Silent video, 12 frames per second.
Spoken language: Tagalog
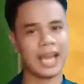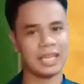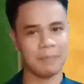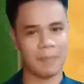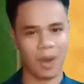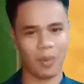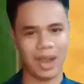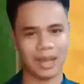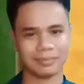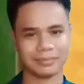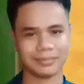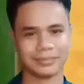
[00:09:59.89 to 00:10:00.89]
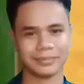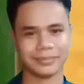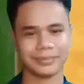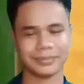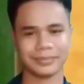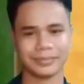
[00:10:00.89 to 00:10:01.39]
halimbawa?
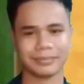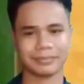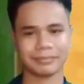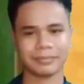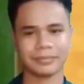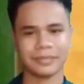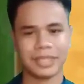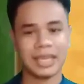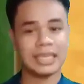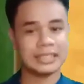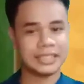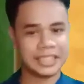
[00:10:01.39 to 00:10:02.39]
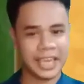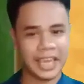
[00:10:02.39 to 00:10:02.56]
Ako po, Ginoo.